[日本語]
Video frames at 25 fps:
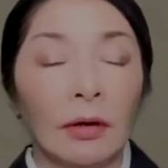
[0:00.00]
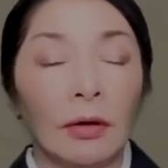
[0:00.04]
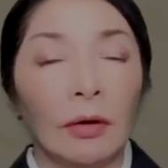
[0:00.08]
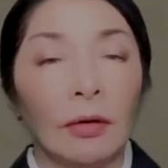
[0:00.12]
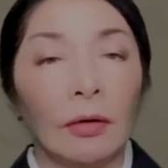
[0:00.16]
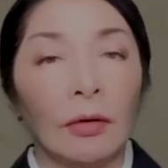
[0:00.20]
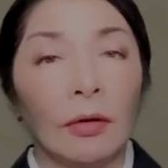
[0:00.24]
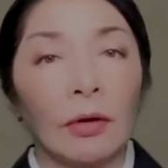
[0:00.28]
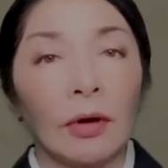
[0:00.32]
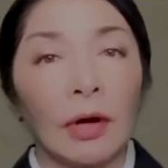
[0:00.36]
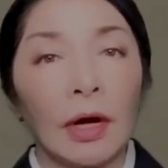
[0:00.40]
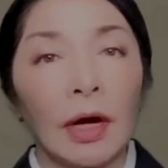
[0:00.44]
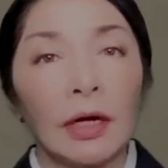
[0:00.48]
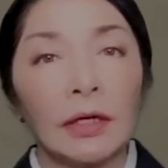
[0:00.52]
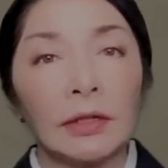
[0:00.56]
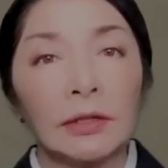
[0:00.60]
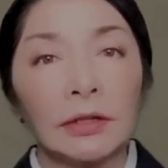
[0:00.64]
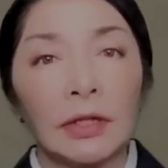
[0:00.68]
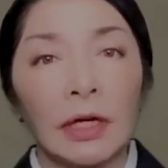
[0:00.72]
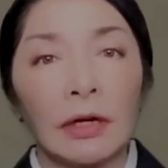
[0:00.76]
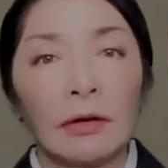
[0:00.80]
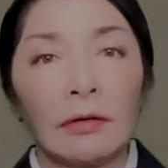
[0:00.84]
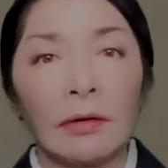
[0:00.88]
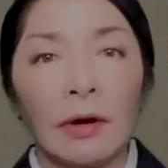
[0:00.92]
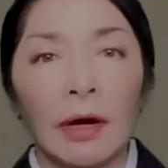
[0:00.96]
お母
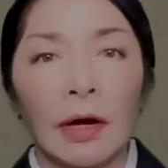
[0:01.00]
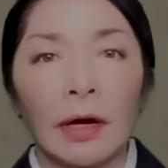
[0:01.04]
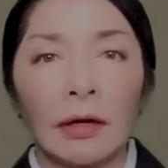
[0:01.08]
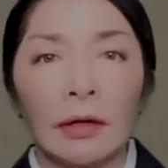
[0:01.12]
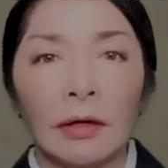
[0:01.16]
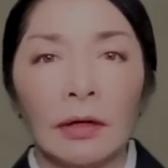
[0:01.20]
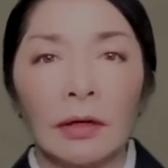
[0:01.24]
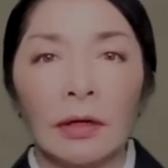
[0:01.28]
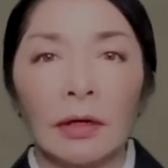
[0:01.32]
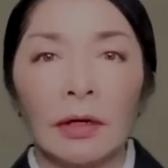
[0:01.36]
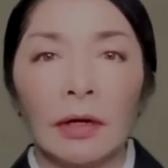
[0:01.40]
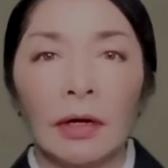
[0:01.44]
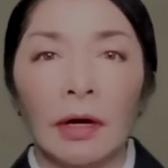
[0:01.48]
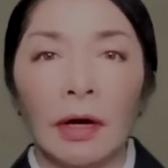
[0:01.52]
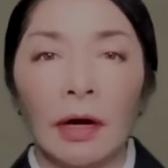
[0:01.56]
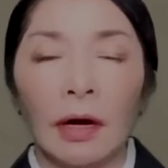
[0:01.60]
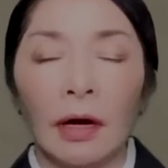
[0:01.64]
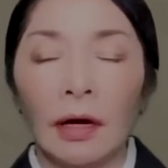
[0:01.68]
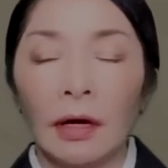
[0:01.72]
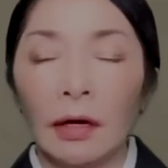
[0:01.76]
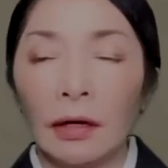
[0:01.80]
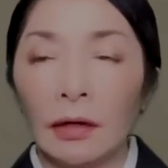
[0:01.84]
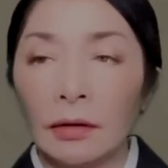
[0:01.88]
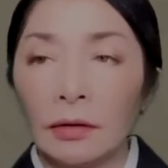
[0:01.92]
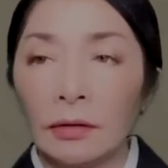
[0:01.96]
さんは「
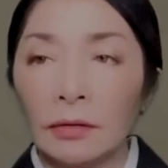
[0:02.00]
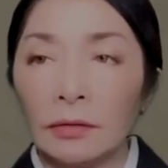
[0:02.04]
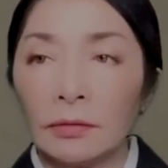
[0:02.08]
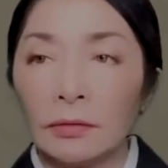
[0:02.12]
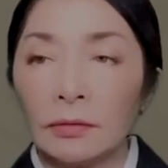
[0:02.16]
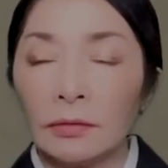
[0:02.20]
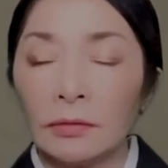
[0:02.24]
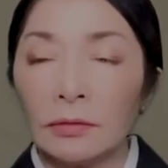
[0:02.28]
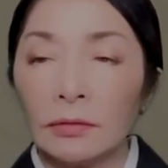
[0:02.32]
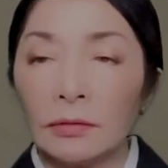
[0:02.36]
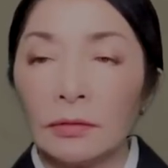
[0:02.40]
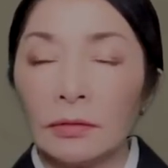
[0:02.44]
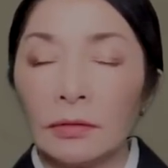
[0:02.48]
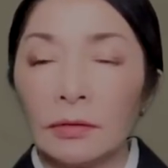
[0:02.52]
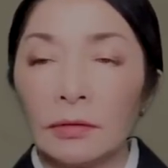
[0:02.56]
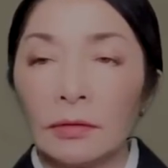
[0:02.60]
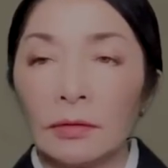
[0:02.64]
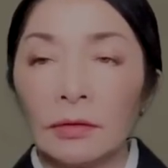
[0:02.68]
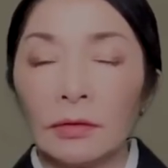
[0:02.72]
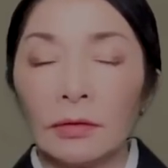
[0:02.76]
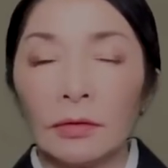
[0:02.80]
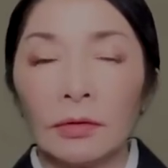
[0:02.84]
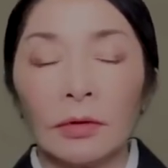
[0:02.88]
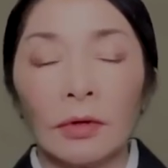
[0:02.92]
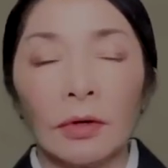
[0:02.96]
あ
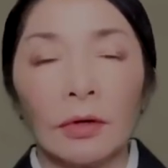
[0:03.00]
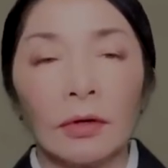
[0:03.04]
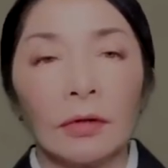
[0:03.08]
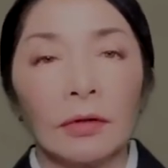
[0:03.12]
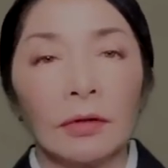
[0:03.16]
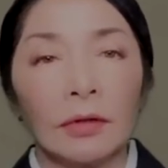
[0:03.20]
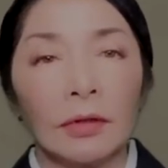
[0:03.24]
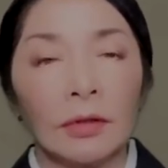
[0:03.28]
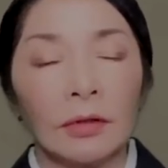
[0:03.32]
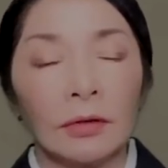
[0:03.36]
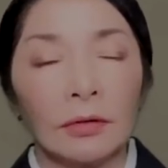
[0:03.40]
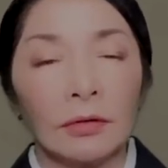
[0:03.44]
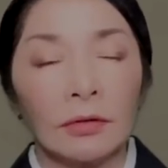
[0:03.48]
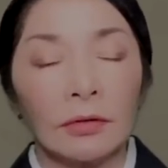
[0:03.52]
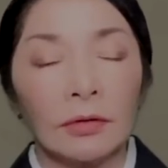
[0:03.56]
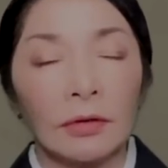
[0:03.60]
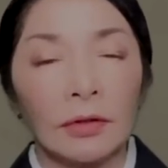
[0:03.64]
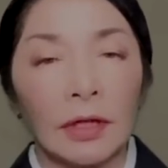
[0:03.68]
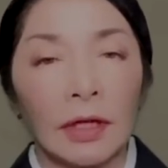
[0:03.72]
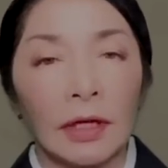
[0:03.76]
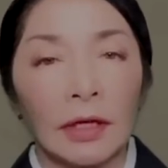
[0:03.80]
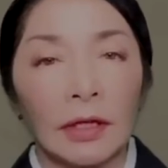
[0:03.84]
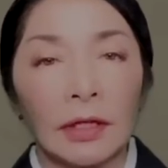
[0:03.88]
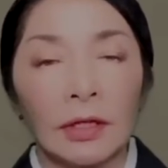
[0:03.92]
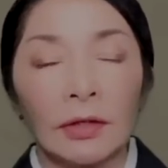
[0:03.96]
あ」と言っ
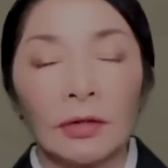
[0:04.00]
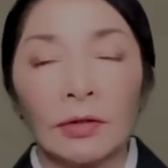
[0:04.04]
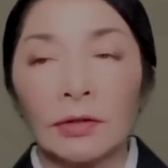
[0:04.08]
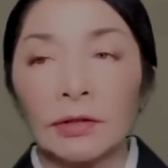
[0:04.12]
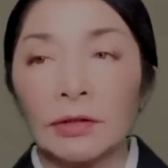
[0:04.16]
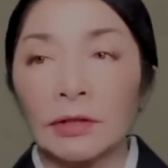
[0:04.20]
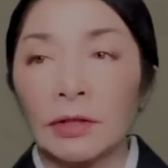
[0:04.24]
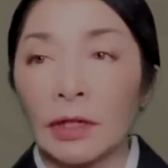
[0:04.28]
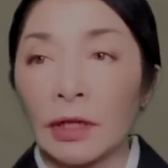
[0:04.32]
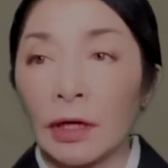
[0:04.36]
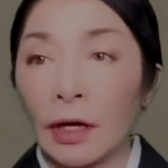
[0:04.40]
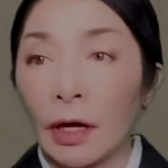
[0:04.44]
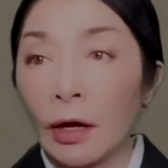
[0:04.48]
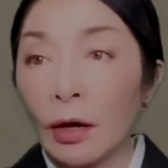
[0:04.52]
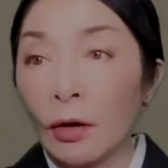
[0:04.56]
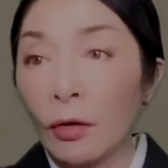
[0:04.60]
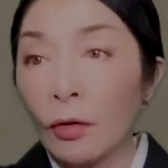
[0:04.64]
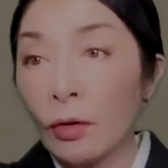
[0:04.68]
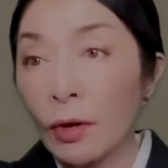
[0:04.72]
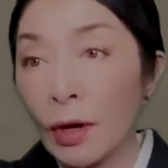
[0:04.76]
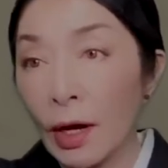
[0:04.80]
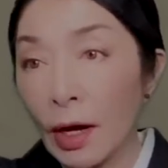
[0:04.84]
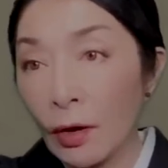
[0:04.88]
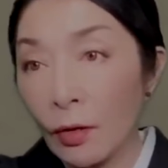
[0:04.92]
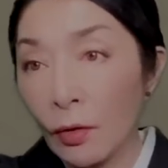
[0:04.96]
てひろしさんが「
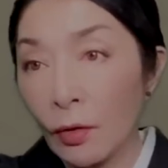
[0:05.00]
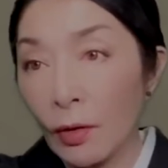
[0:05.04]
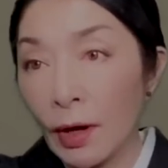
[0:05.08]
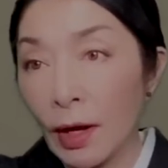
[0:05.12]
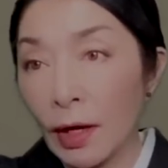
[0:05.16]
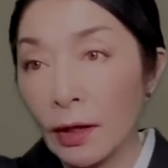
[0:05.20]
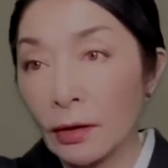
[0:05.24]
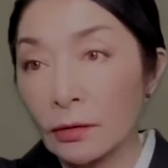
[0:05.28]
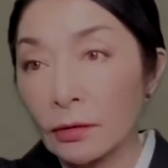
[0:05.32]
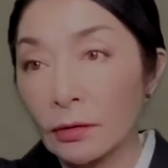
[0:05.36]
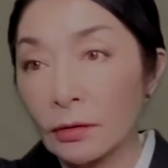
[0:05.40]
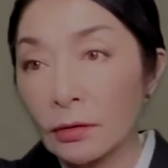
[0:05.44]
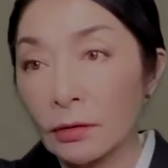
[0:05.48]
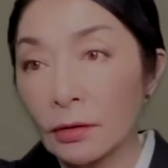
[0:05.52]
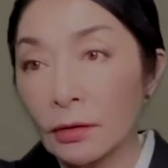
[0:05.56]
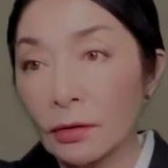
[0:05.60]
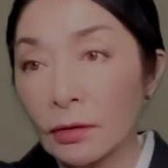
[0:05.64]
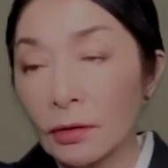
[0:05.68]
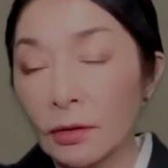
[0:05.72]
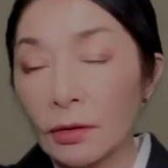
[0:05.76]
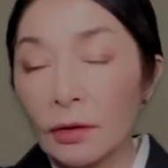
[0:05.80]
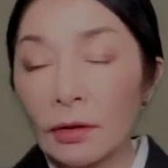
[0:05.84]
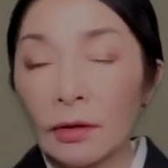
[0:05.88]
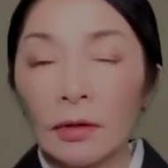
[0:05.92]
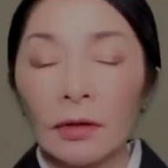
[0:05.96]
ほらほ
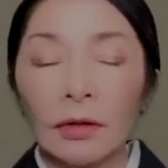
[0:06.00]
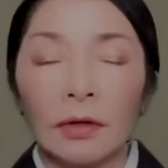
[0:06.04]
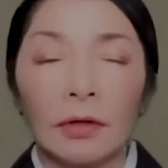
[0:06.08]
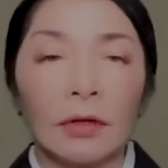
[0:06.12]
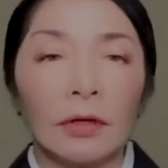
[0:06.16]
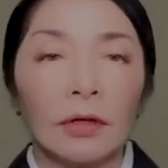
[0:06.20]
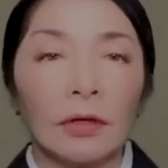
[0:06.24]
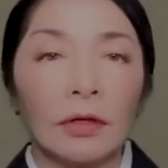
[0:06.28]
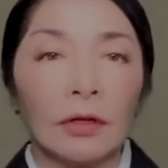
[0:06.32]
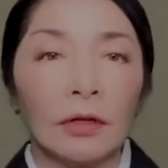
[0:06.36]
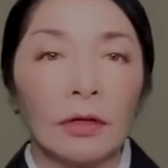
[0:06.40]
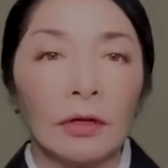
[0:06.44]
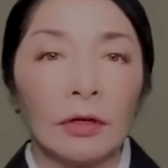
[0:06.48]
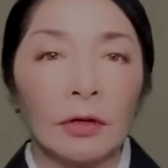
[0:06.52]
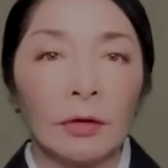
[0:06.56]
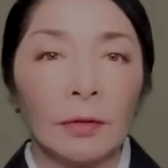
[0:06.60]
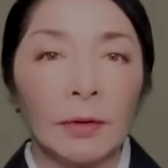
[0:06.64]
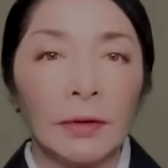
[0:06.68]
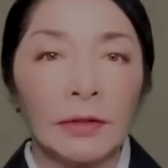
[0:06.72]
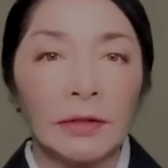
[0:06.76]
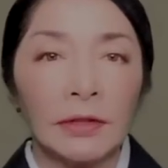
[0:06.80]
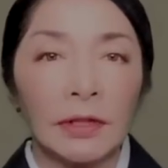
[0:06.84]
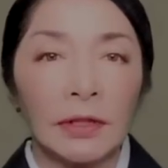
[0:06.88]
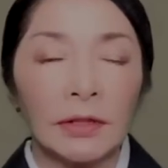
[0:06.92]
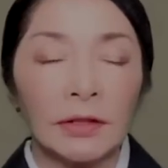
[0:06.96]
ら」
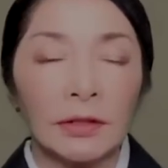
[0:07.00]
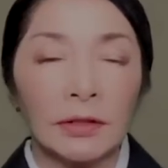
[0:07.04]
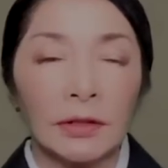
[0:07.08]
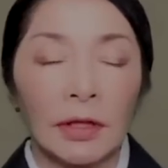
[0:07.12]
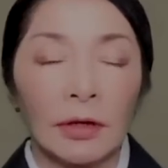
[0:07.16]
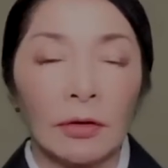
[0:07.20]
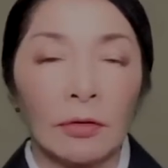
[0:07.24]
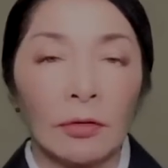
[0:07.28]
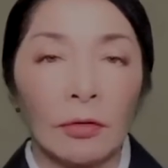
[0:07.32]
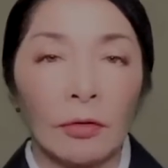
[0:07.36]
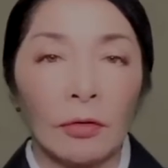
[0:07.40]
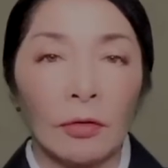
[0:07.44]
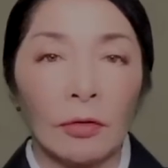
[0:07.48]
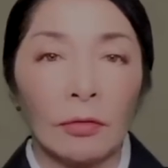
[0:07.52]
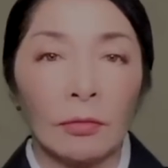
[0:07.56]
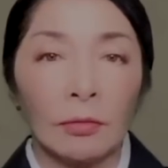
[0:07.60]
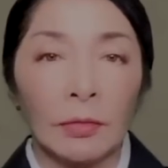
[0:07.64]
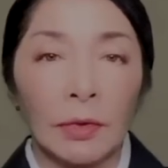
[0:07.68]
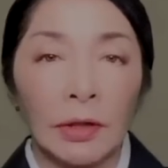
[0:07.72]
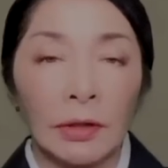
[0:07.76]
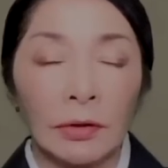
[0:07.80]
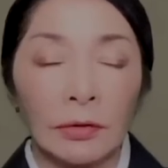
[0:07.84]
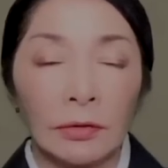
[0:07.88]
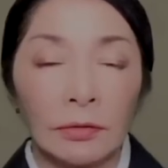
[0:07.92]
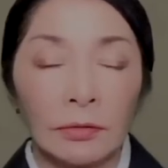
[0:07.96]
指さした方を
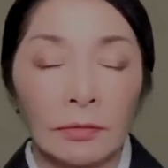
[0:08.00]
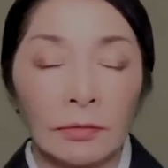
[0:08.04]
見る